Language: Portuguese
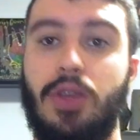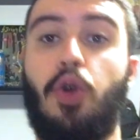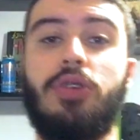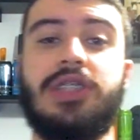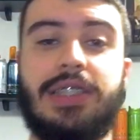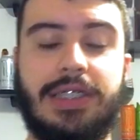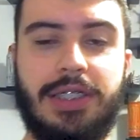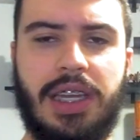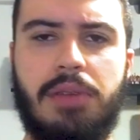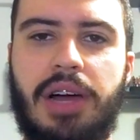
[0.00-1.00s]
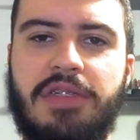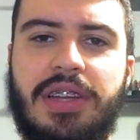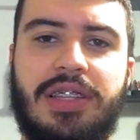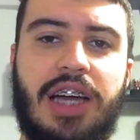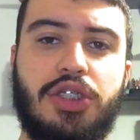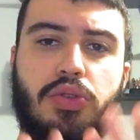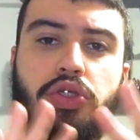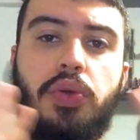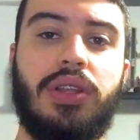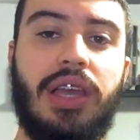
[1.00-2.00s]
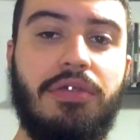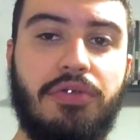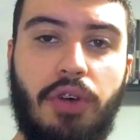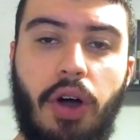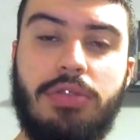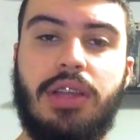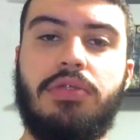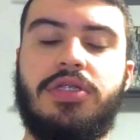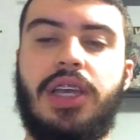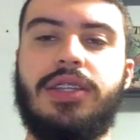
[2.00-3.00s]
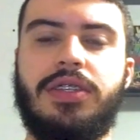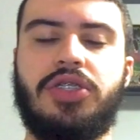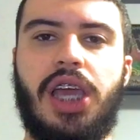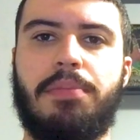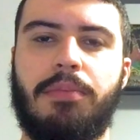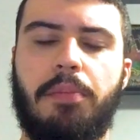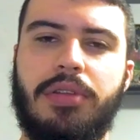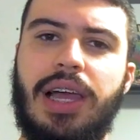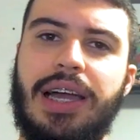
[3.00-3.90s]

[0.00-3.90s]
Com certeza seria uma rivalidade construída em volta do TNT Champion para poder